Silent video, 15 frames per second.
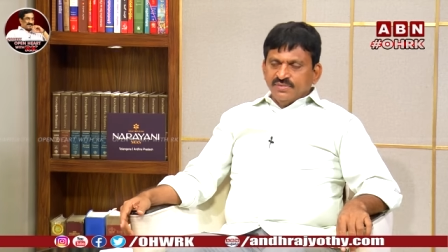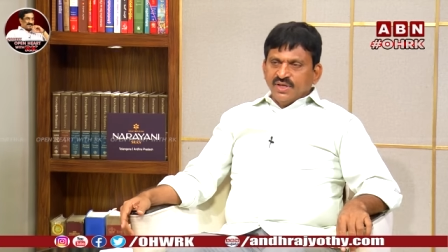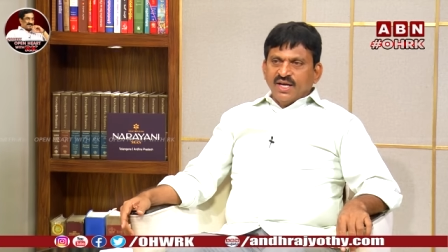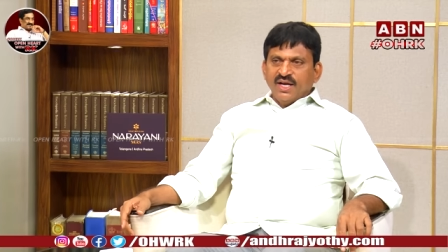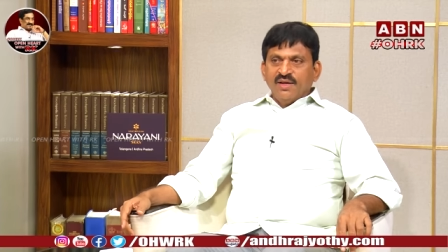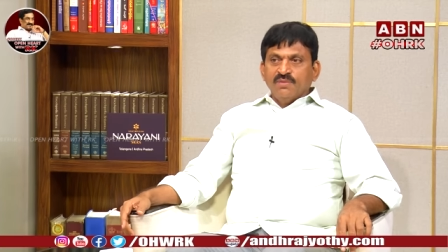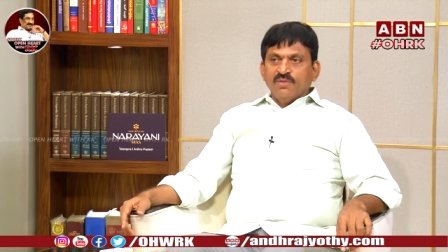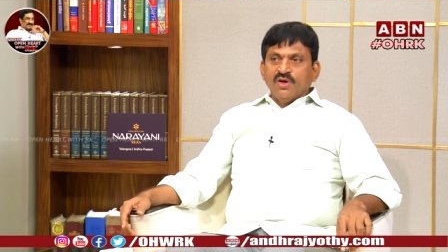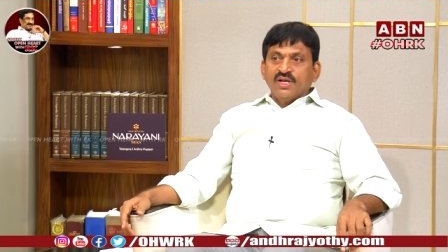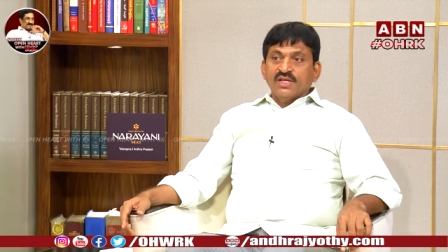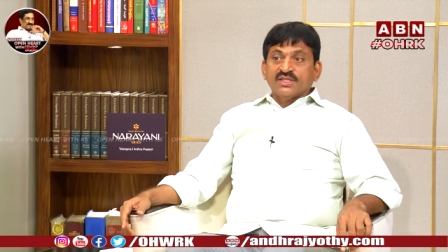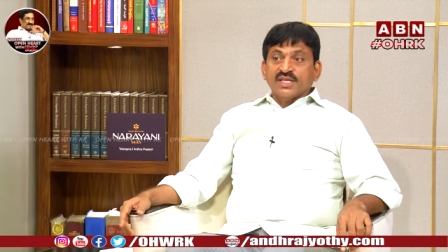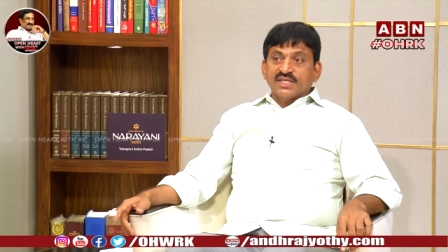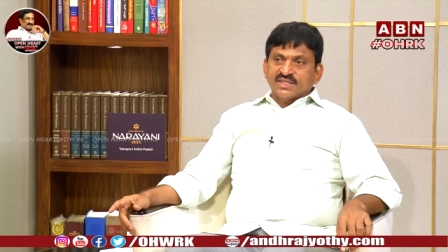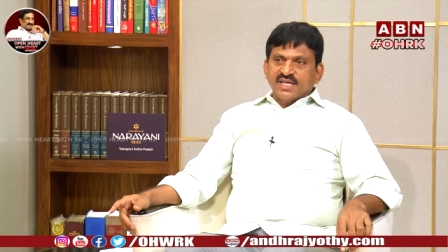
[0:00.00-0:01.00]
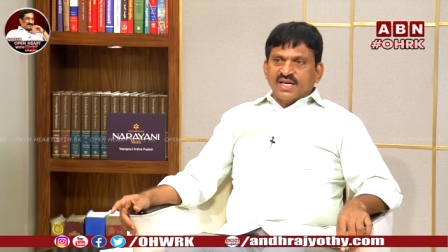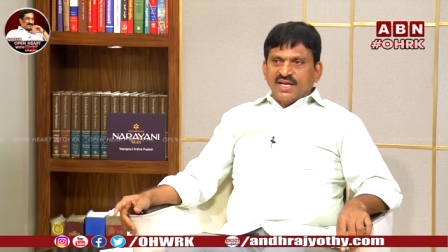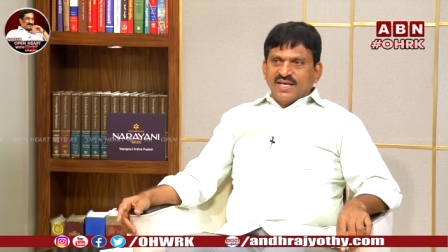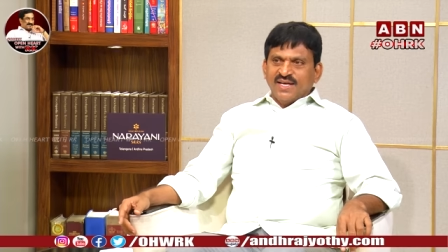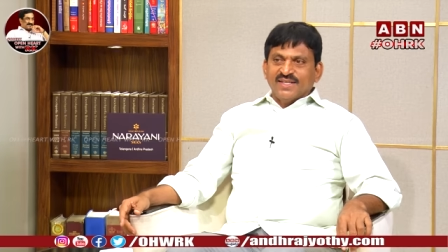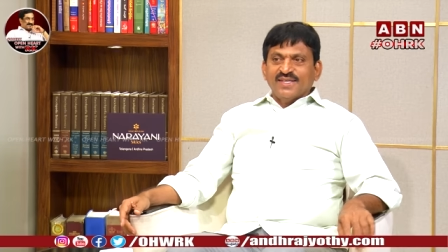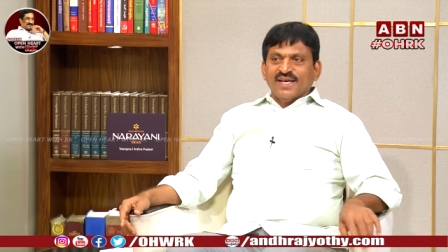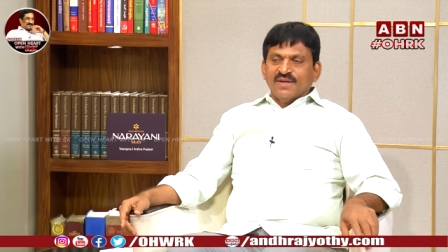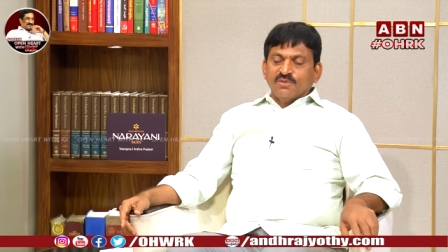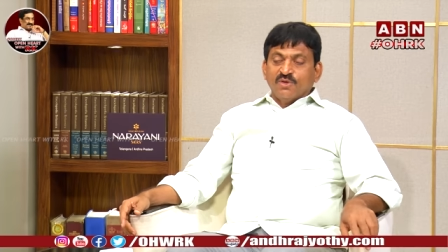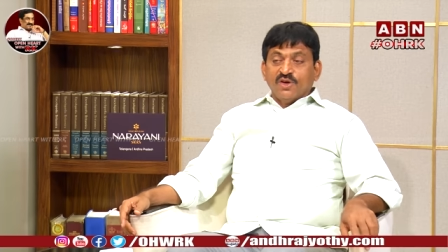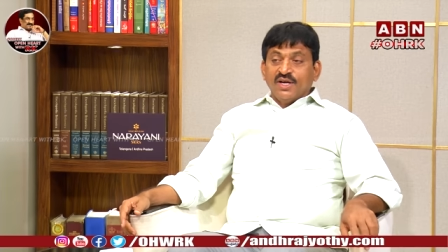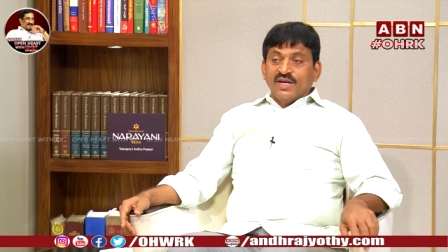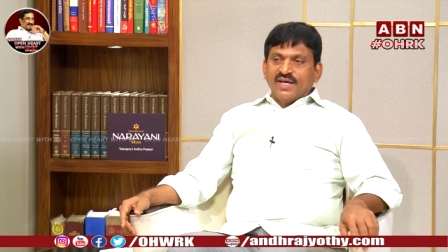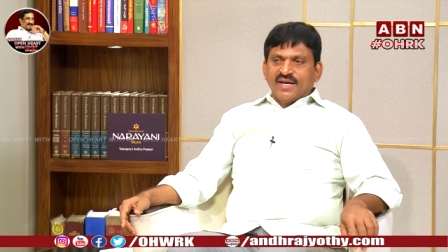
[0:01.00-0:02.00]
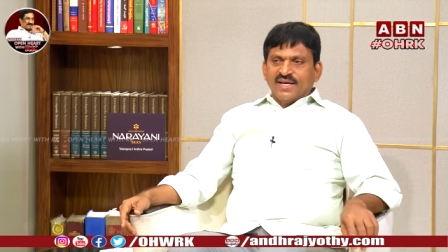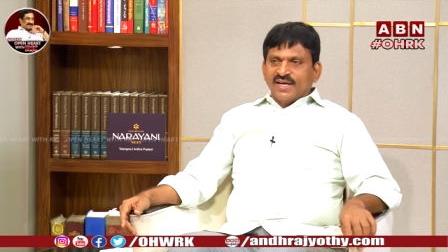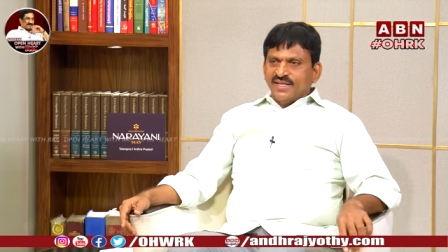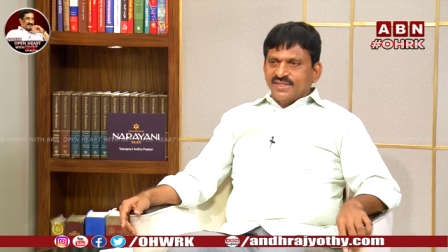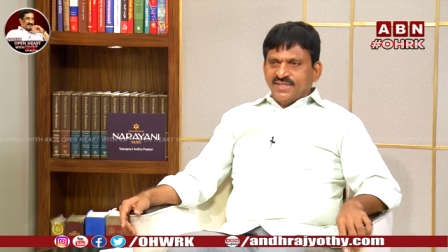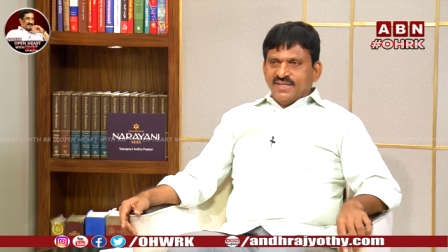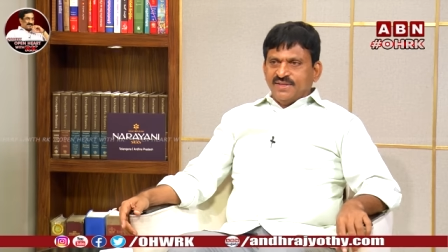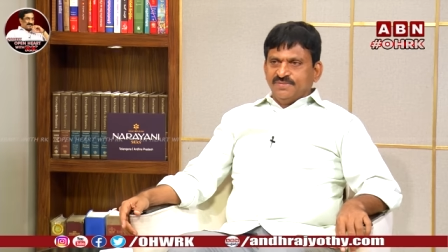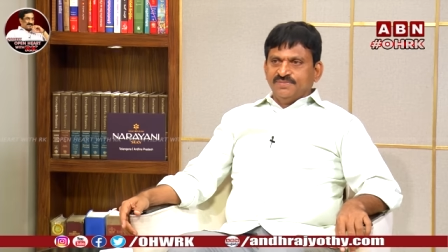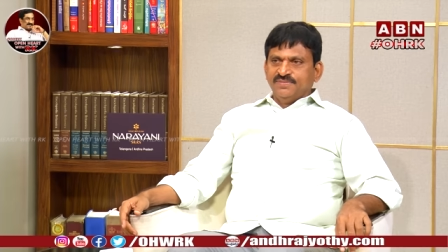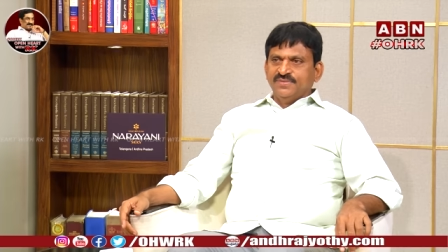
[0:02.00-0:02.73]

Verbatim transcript: ఎర్లీ మార్నింగ్ సిక్స్ థర్టీకే జగన్మోహన్ రెడ్డి గారిని కలిశాను